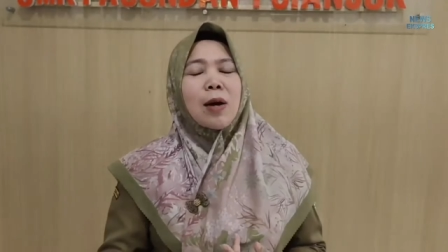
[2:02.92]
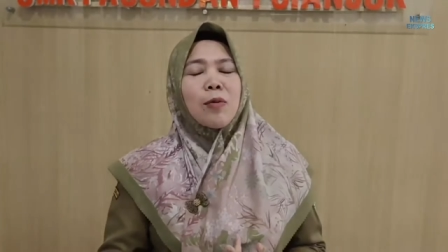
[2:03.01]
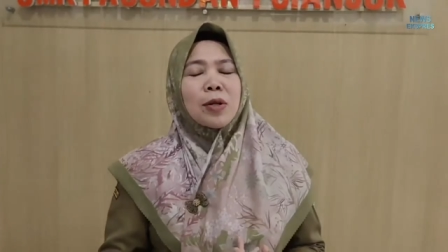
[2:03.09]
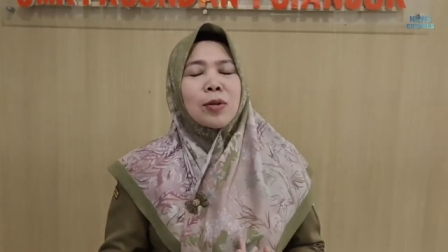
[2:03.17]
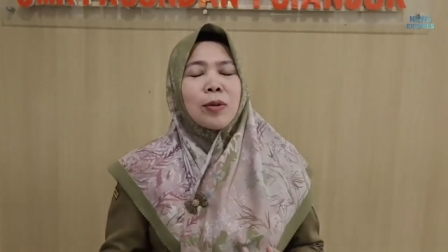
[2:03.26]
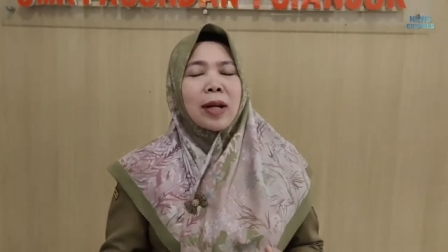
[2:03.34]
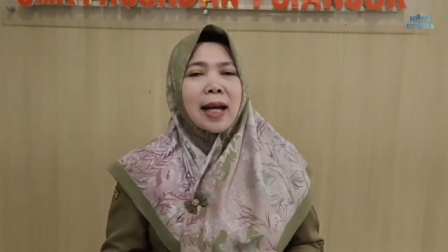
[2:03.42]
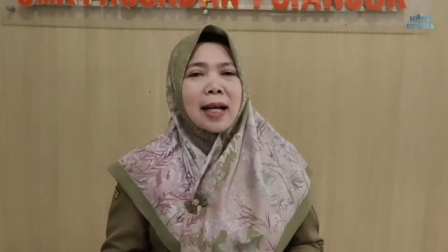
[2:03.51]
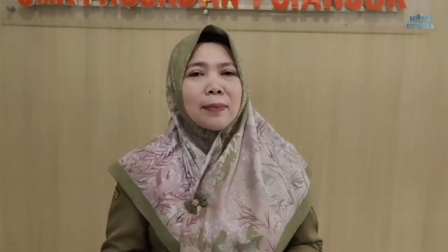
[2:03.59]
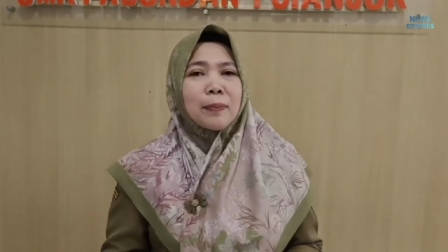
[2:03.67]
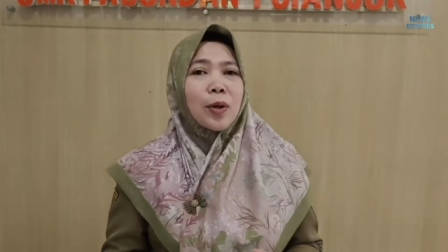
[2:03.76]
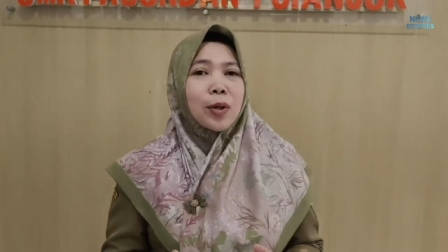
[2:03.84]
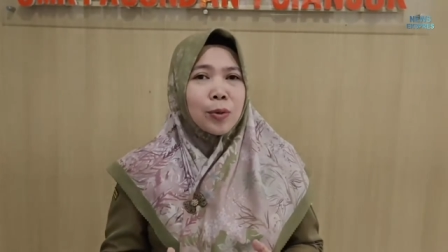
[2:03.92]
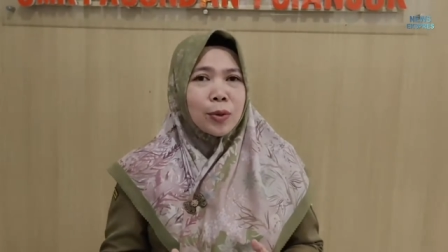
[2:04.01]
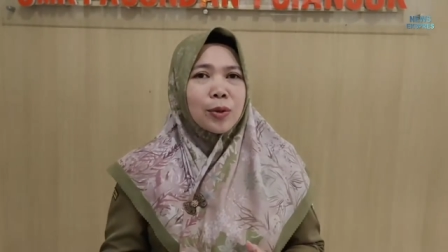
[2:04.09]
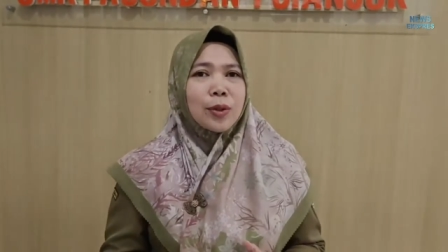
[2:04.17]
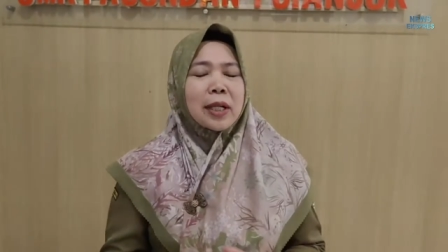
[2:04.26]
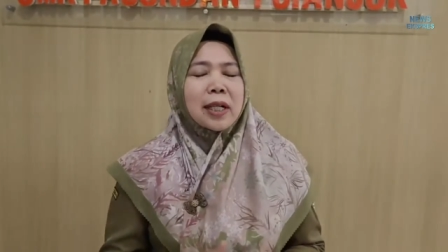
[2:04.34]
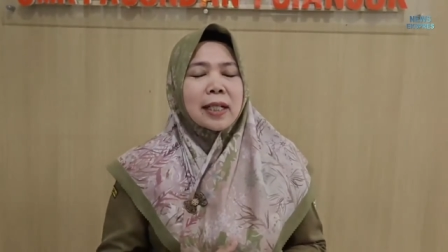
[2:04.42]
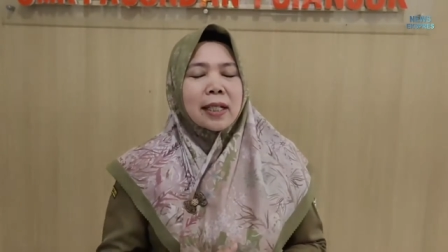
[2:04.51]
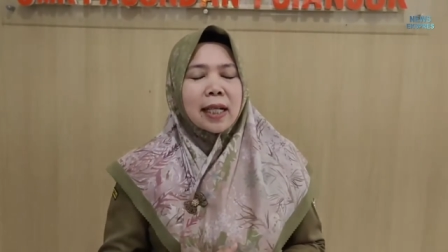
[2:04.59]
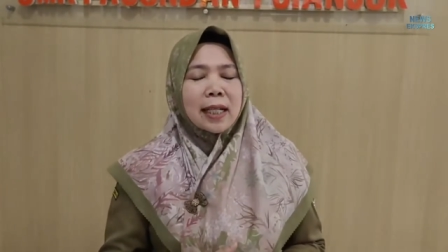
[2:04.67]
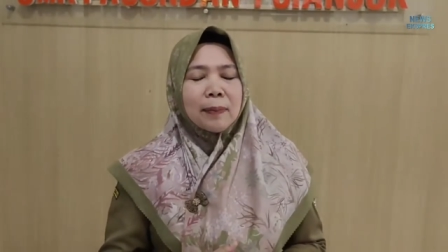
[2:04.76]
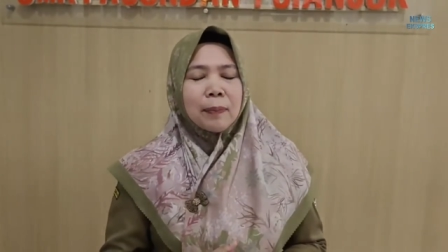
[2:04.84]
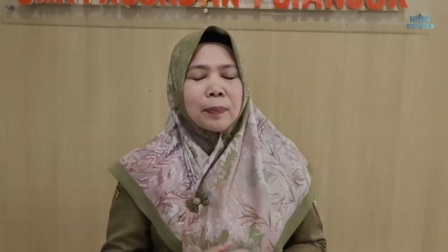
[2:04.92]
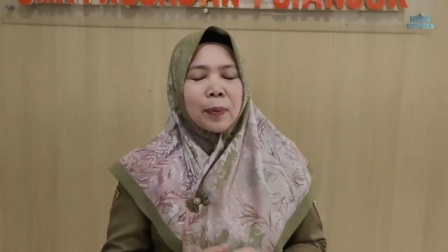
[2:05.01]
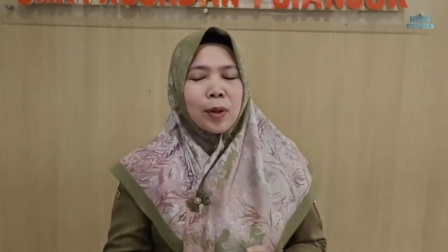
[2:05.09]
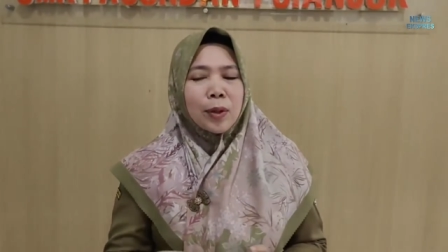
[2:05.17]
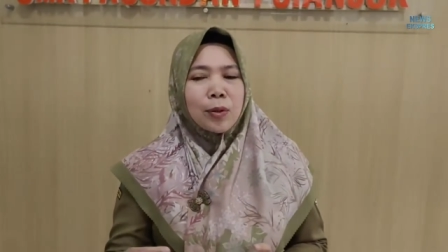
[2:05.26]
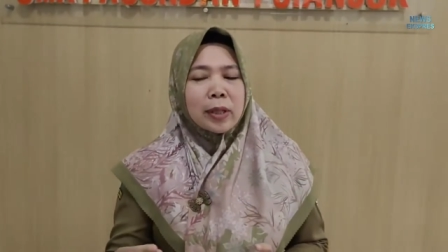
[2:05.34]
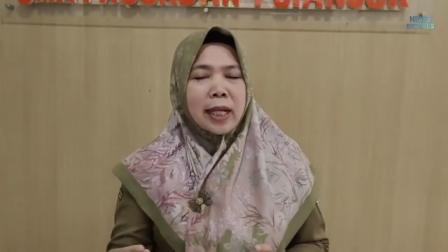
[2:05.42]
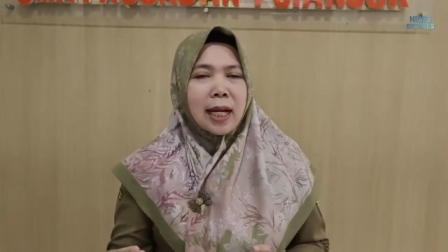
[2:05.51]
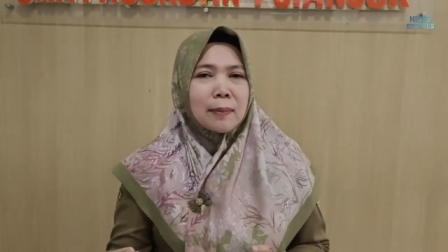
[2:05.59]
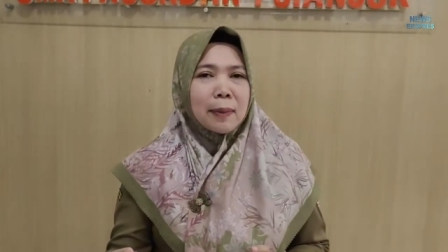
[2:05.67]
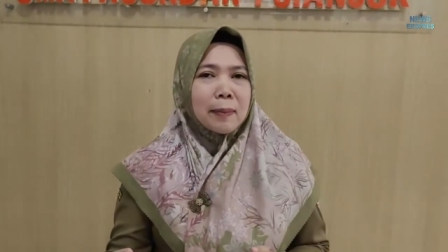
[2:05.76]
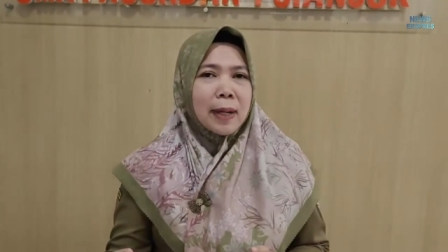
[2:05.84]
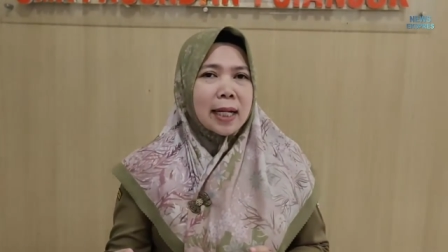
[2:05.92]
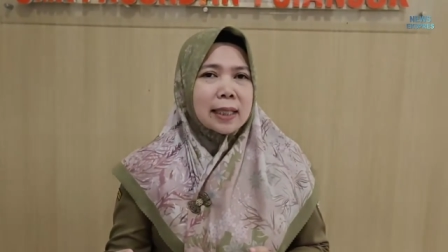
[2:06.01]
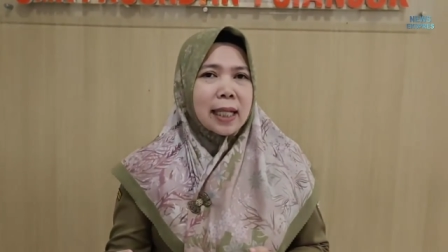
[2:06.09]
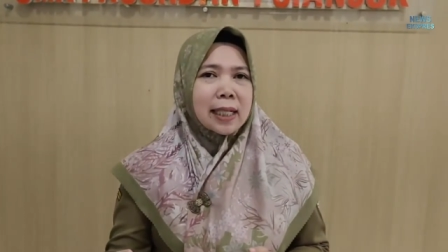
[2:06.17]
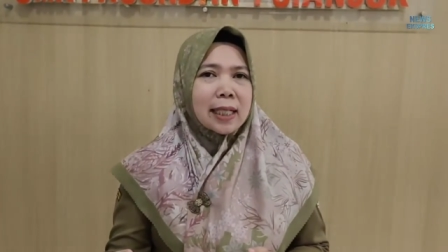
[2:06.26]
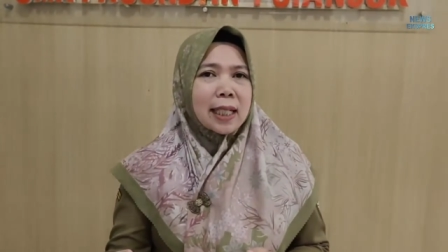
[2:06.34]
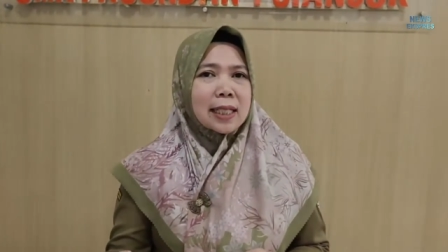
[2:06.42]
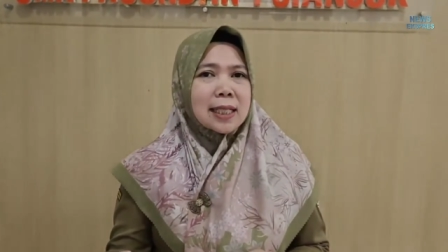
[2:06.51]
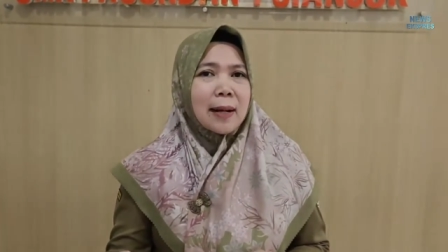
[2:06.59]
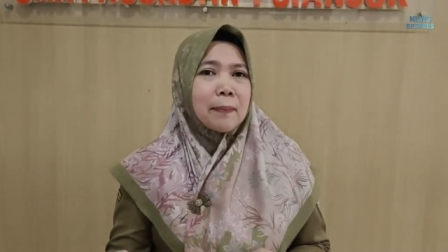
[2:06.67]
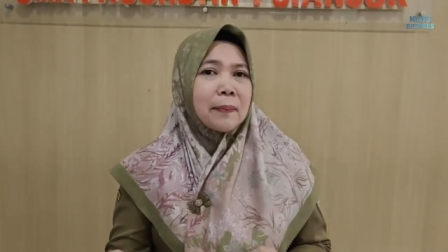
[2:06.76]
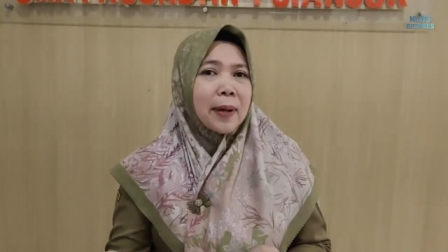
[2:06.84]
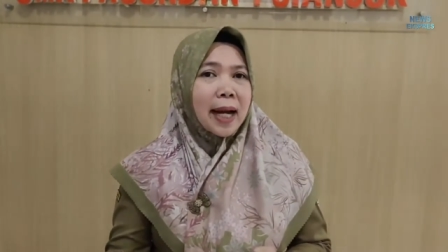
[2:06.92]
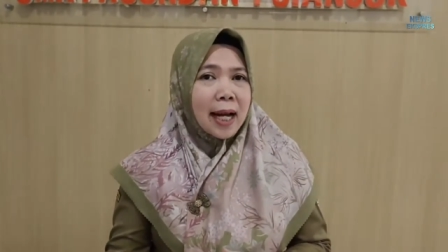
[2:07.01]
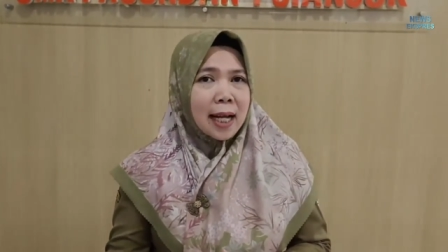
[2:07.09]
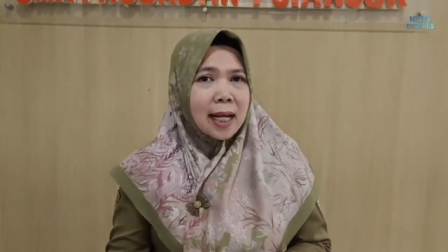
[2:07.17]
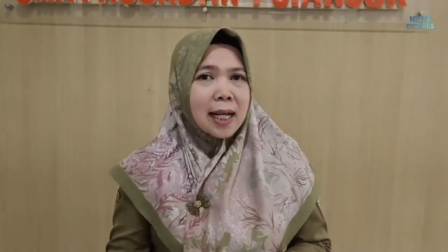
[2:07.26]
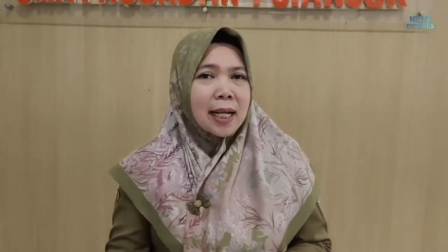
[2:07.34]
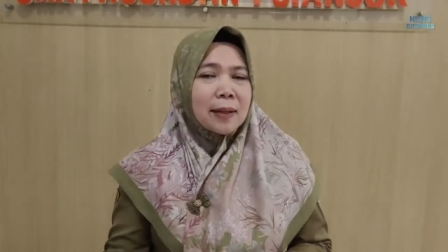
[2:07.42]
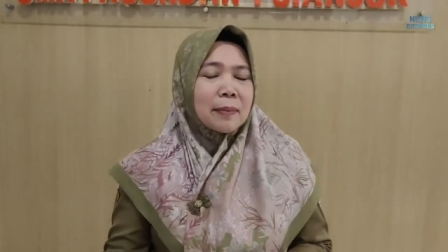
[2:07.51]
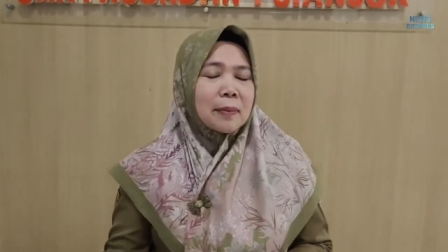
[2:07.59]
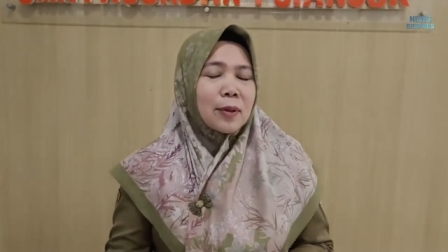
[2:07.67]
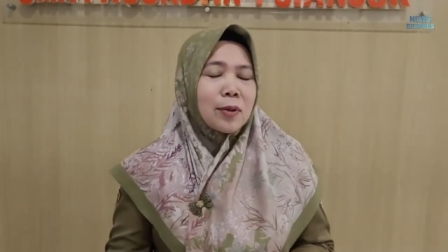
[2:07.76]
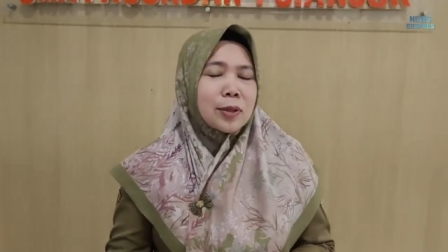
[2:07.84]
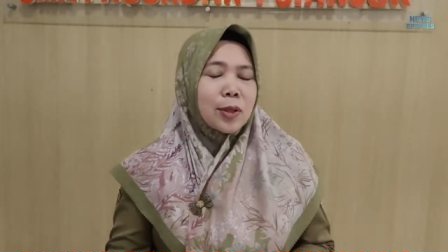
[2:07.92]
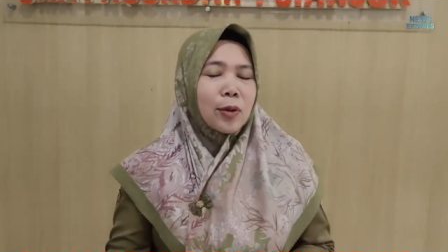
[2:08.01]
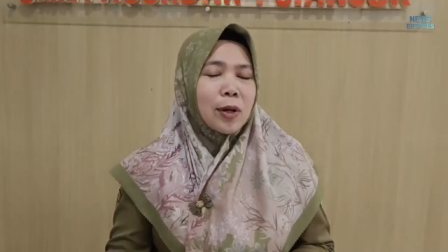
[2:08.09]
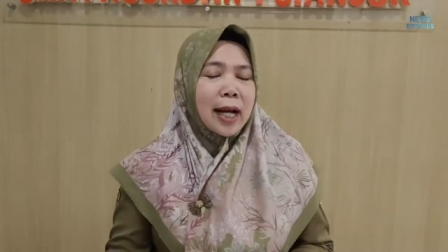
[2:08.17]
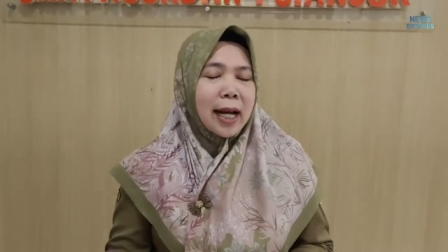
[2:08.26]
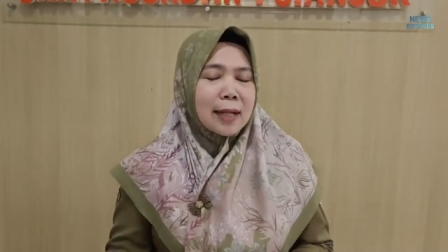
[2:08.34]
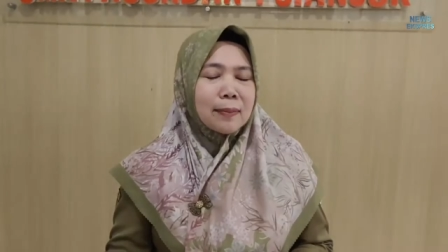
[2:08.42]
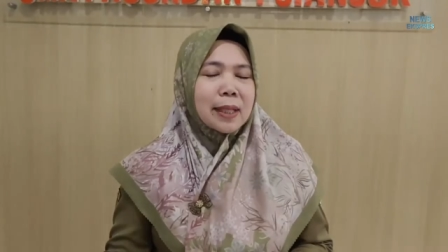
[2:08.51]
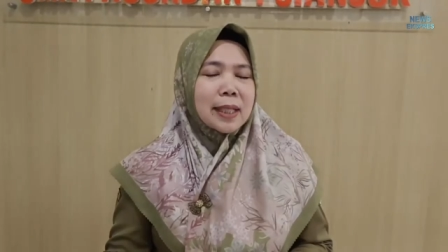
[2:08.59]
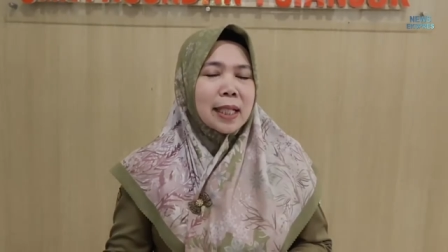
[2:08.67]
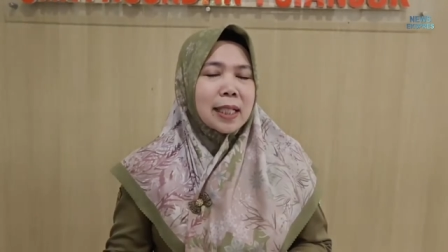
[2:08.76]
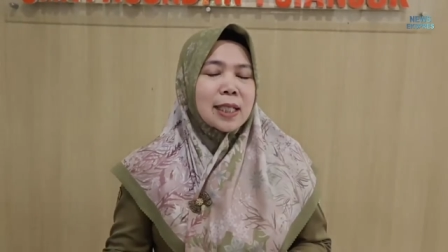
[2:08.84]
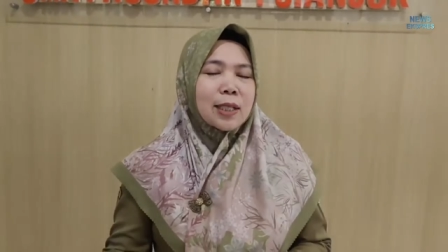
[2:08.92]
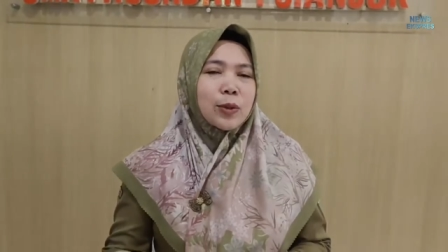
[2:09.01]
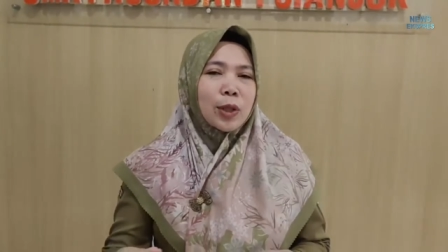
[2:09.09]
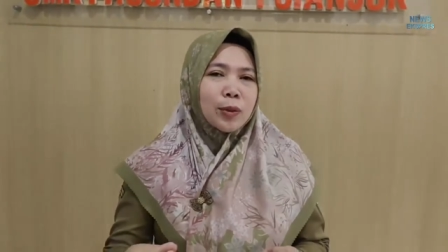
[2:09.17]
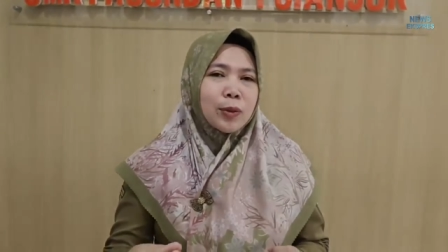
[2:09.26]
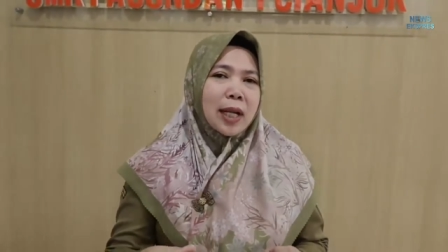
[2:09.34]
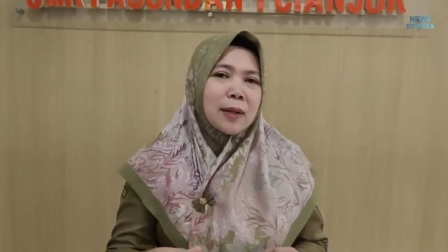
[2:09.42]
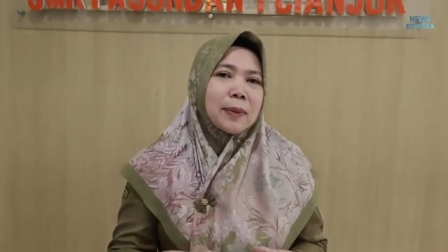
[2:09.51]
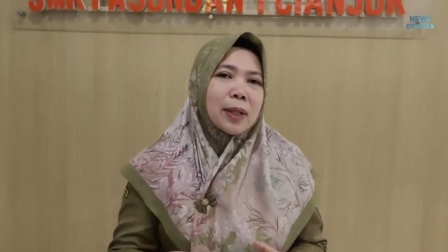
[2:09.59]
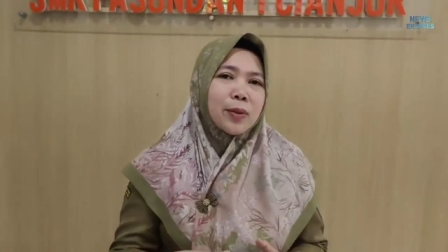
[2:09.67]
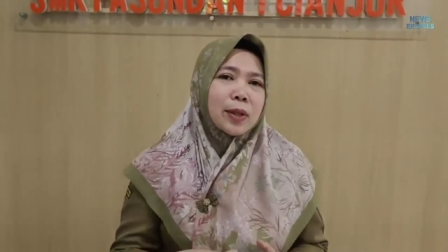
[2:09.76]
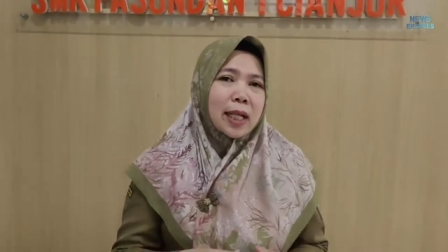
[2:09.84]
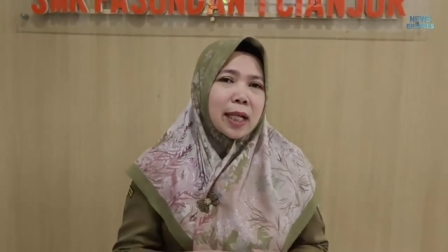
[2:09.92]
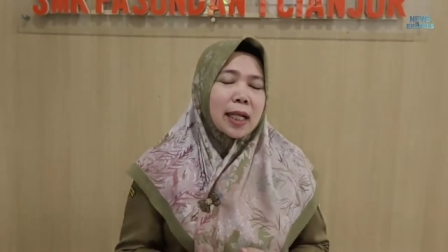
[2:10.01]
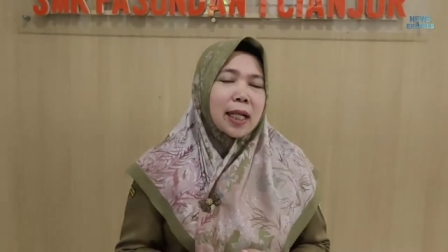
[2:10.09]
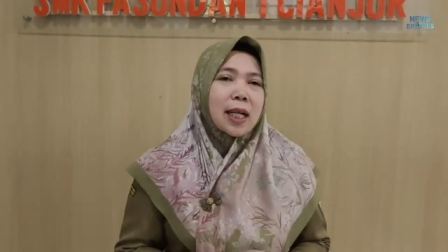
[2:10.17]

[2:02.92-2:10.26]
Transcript: daur ulang produk dari produk yang memang tadinya sampah rongsokan menjadi sesuatu yang berguna.